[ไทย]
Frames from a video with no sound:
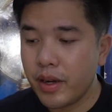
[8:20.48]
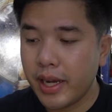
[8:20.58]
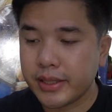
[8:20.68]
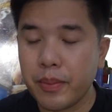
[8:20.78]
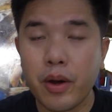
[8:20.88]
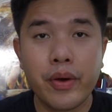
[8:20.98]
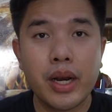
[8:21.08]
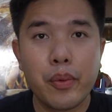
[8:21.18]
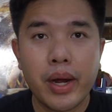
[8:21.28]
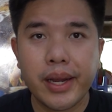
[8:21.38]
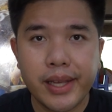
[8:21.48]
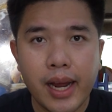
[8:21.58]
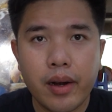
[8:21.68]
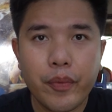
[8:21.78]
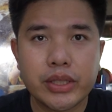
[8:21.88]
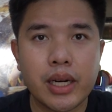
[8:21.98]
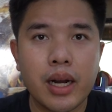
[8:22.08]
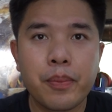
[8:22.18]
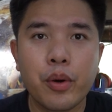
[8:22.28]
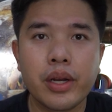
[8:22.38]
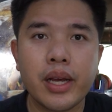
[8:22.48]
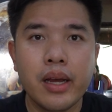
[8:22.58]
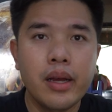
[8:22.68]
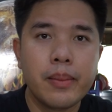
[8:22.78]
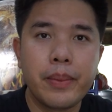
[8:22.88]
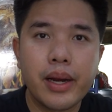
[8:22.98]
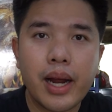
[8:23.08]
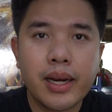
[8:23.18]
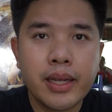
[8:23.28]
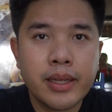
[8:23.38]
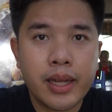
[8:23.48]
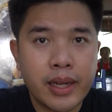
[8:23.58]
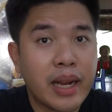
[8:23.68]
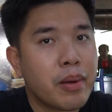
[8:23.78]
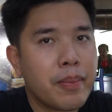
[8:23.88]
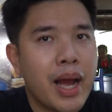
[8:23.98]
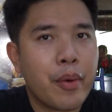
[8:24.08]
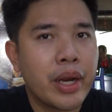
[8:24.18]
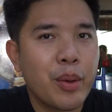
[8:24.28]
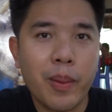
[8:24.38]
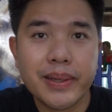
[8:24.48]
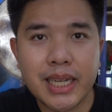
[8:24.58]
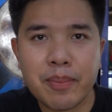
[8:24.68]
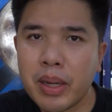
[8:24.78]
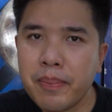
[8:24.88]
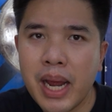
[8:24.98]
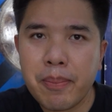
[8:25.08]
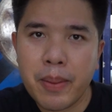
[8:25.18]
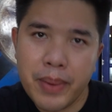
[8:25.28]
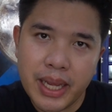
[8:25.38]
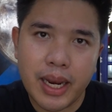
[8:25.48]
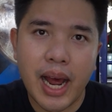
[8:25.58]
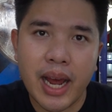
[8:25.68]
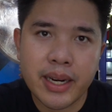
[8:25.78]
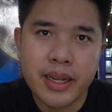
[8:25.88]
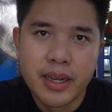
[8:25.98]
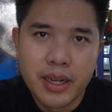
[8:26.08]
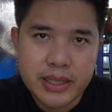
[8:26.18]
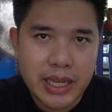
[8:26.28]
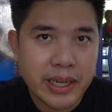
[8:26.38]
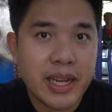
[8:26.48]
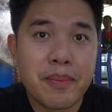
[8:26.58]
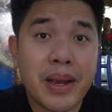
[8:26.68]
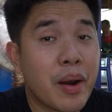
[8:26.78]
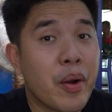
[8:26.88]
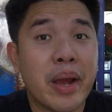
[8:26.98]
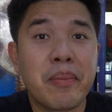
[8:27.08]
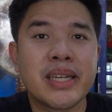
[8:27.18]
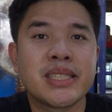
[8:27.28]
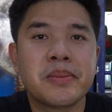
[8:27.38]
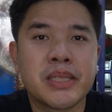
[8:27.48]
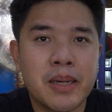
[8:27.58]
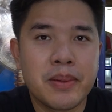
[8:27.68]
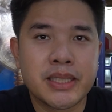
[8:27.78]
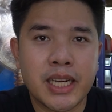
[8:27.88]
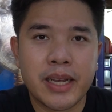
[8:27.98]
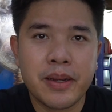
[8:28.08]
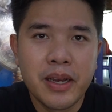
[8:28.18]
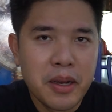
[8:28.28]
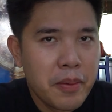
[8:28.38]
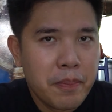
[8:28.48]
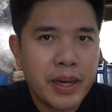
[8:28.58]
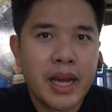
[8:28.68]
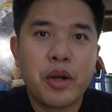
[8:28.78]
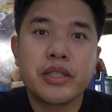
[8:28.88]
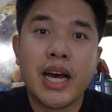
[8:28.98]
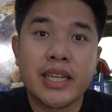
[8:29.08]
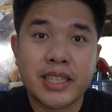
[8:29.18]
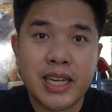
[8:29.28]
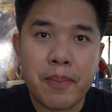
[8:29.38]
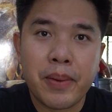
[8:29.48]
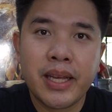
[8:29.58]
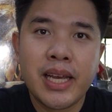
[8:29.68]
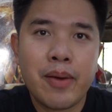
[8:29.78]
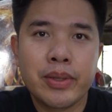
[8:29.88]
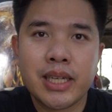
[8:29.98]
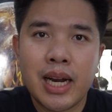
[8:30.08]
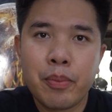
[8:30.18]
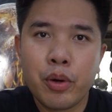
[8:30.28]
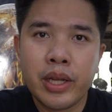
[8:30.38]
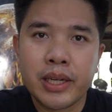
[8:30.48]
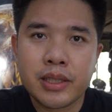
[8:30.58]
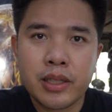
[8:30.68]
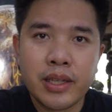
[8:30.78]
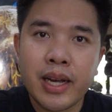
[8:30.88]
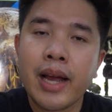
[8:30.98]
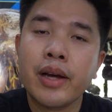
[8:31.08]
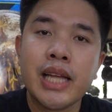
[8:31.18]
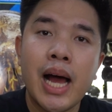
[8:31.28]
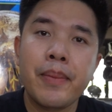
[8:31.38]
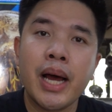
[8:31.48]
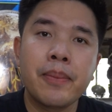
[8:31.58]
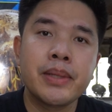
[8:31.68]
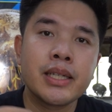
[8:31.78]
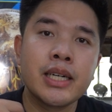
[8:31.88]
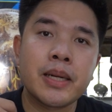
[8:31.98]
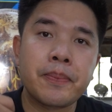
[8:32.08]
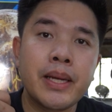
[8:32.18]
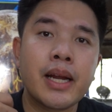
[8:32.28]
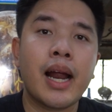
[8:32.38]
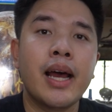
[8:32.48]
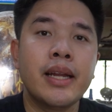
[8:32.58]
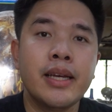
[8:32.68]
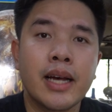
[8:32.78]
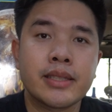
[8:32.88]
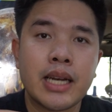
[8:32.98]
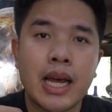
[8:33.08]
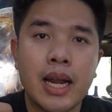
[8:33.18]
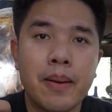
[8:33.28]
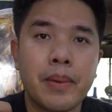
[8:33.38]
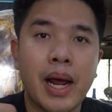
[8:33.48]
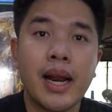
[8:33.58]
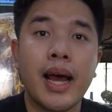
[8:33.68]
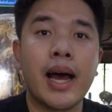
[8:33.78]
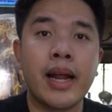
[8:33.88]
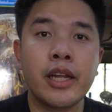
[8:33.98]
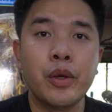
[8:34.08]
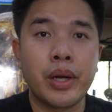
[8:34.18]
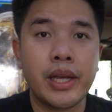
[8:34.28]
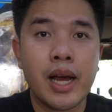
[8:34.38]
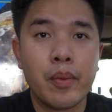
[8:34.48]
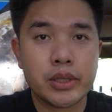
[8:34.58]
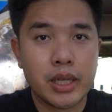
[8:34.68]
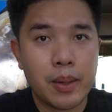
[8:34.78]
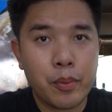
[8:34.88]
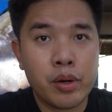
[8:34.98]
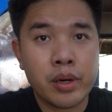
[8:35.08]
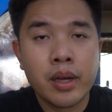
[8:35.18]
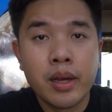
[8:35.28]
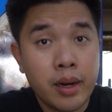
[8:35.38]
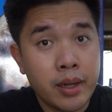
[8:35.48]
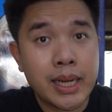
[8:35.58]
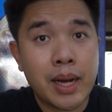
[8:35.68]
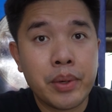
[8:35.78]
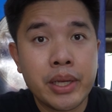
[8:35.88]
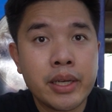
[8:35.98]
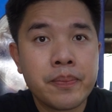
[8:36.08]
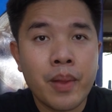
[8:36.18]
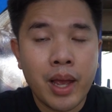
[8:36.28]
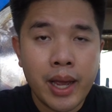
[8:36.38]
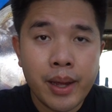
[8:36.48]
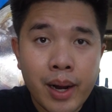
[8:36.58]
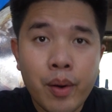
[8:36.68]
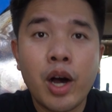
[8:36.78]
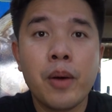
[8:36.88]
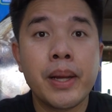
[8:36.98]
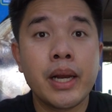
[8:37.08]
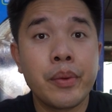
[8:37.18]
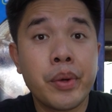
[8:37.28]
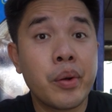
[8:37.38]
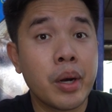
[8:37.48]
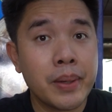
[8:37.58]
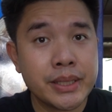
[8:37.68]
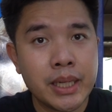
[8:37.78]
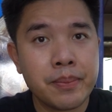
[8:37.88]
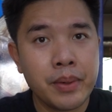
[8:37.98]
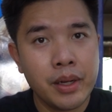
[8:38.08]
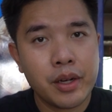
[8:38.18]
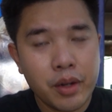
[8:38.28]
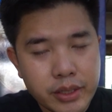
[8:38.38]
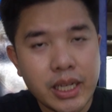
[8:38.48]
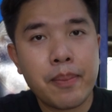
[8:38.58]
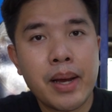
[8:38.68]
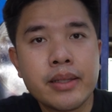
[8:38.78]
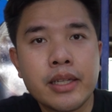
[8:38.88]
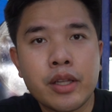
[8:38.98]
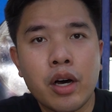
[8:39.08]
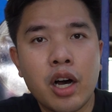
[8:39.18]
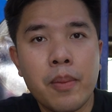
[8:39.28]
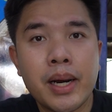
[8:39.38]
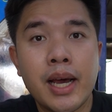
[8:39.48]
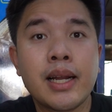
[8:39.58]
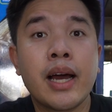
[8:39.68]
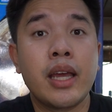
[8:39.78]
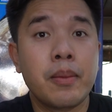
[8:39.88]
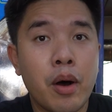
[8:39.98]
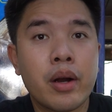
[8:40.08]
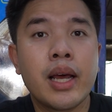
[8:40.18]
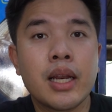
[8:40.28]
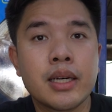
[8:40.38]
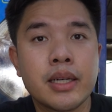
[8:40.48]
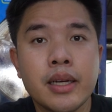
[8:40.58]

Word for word: ก็อยากจะบอกไว้เลยว่าในย่านวัชรพลเนี่ย มีร้านที่เด็ด ๆ มาก ๆ วันนี้ผมมาชจะำกันบ้านมาไม่กี่ร้าน แต่เนี่ยเราแค่มาเซิร์ฟไปเฉยไม่แน่เราอาจจะกลับมาที่ย่านวัชรพลอีก ก็ยังไงก็ตามนะครับ ถ้าเกิดมีใครที่อยากจะแนะนำร้านอาหารที่อยู่ในย่านวัชรพลหรือแถวนี้ให้เราเข้าไปรีวิว หรือไปชิมก็สามารถติดต่อเข้ามาได้ทางอินบ็อกซ์ได้เลย